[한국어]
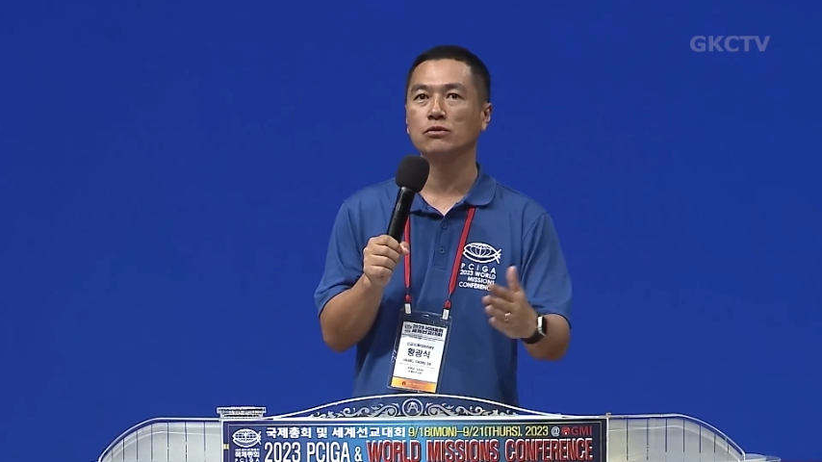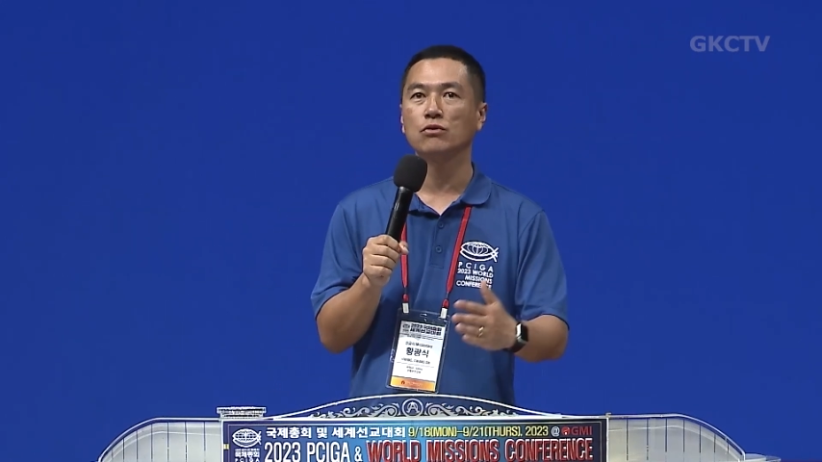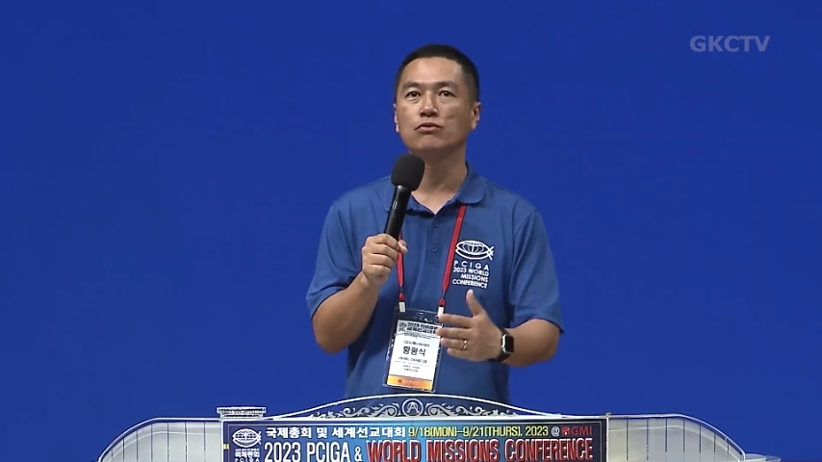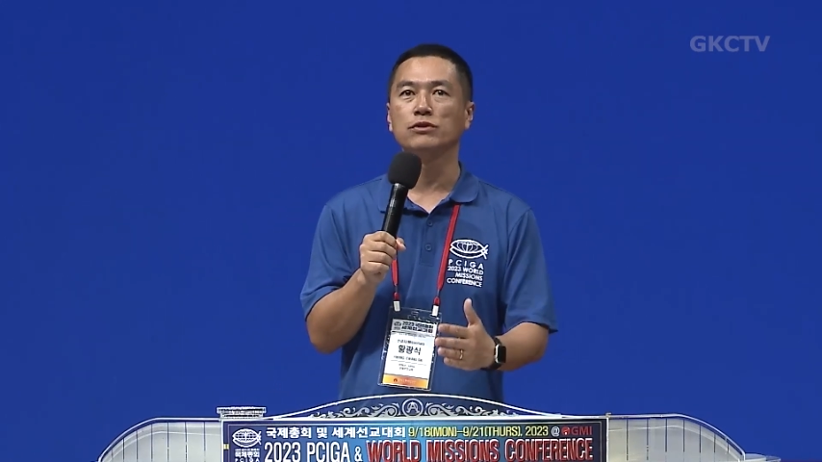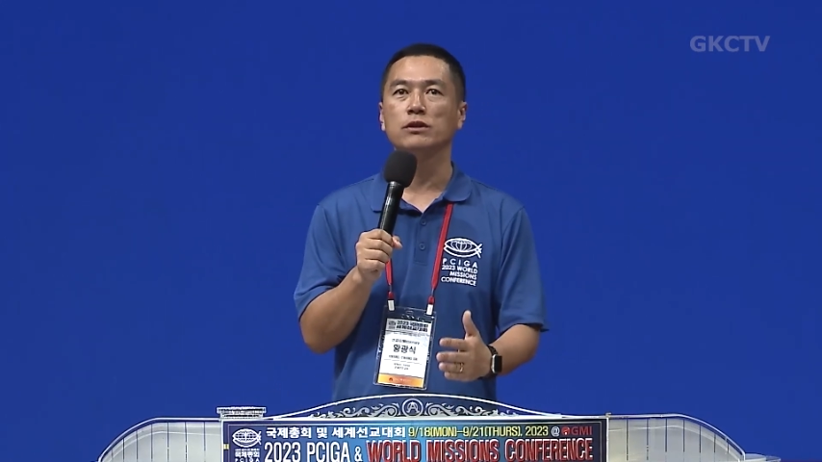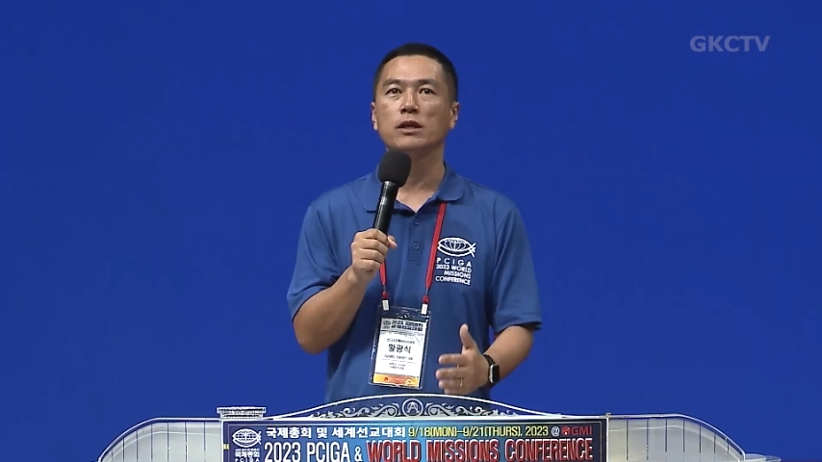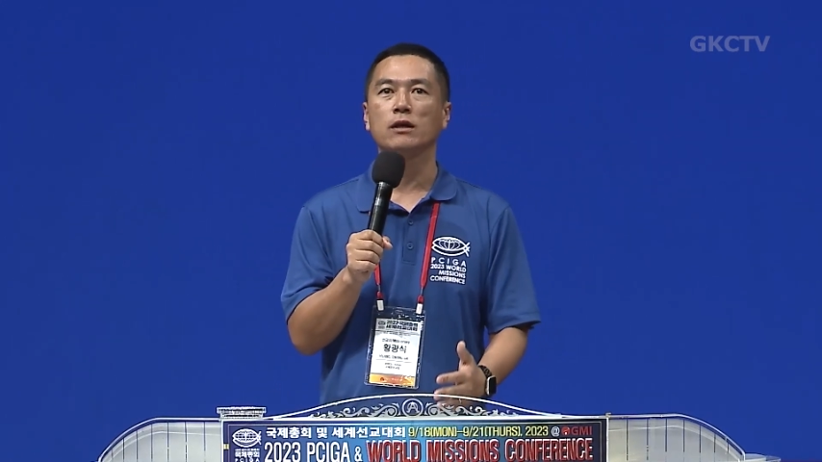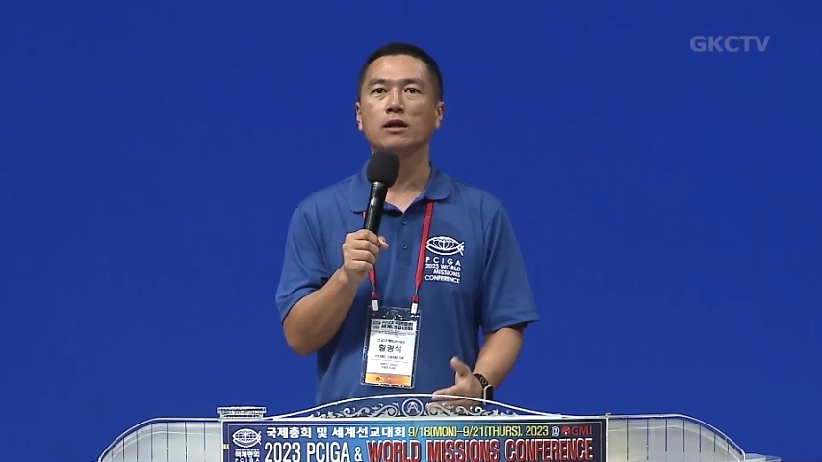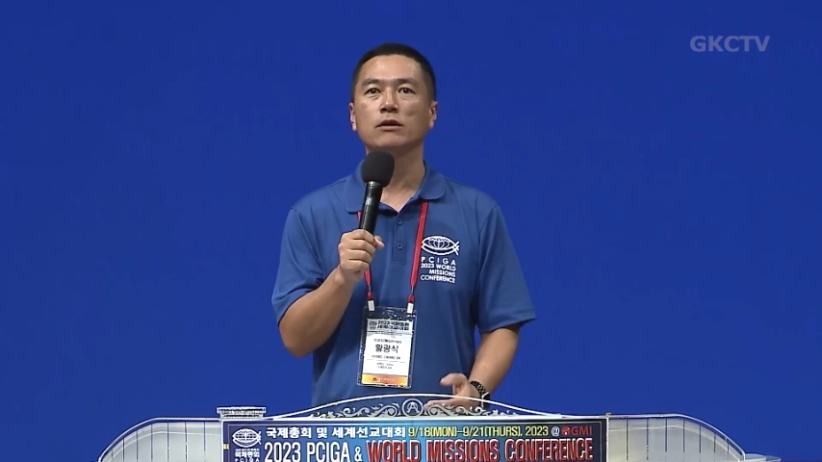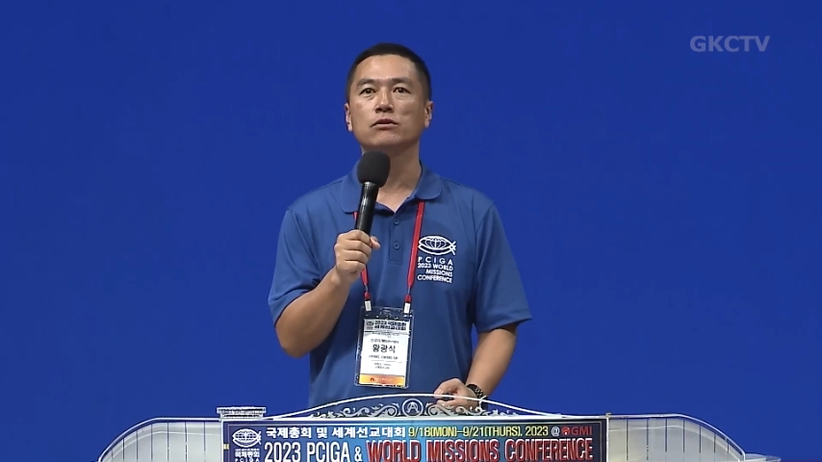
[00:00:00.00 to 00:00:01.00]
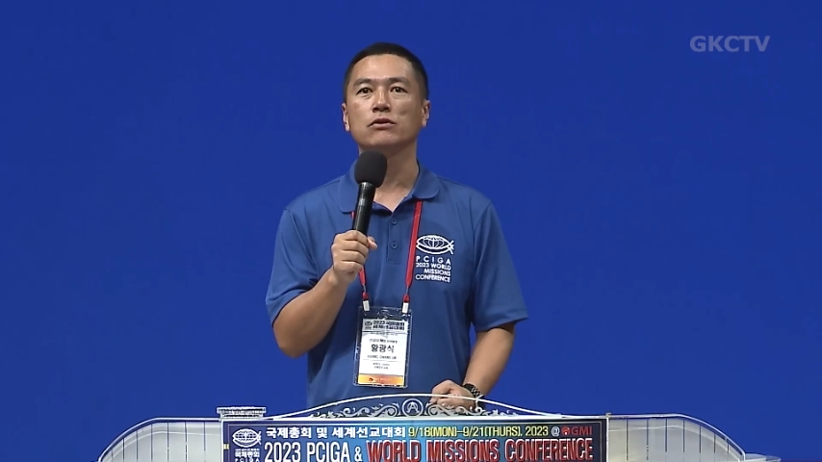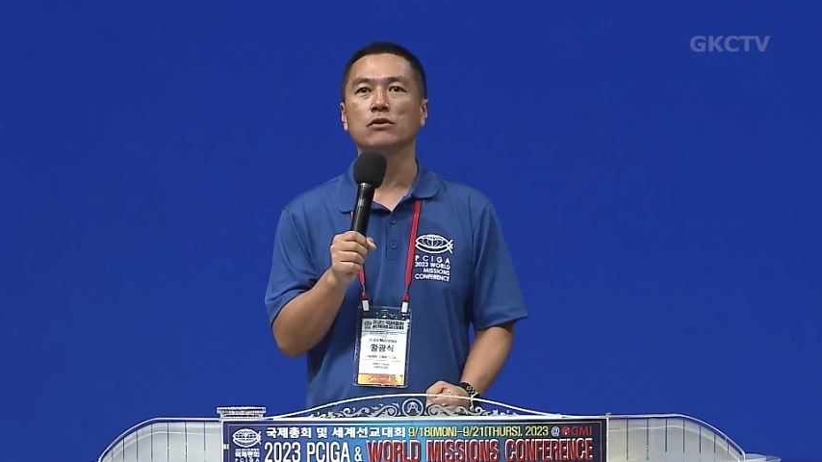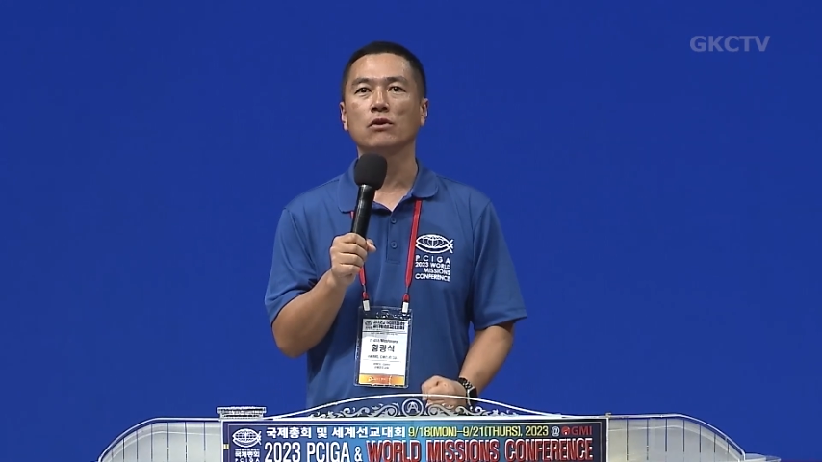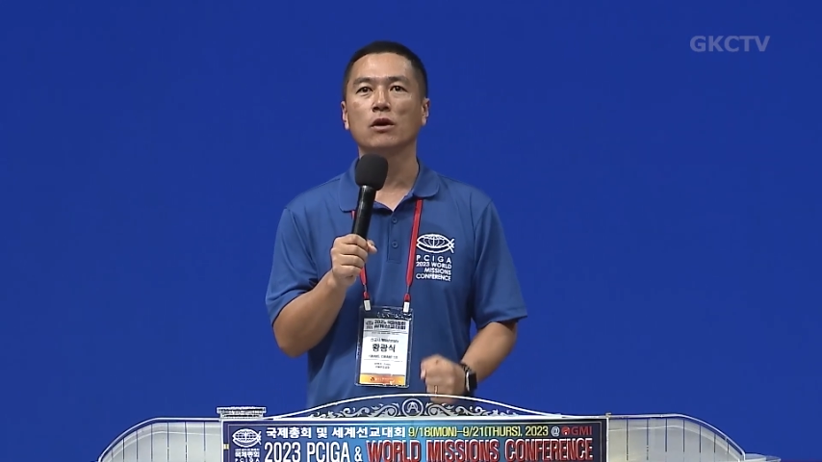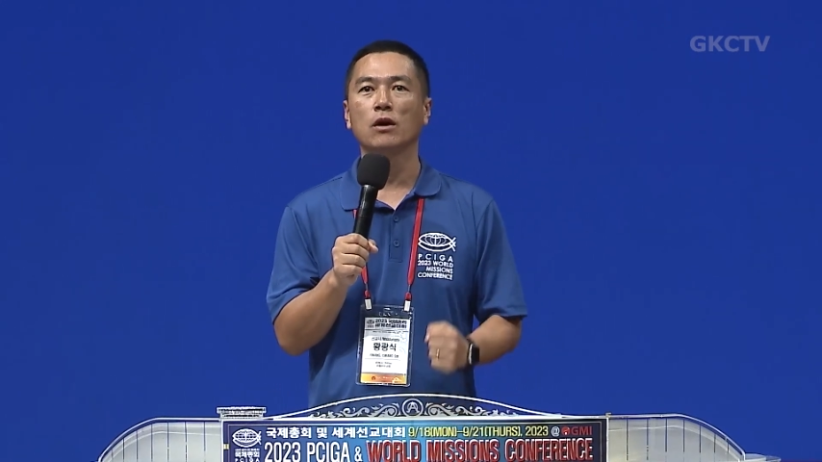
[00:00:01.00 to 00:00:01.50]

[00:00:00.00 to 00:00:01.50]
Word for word: 또 구제 사역을 하거든요.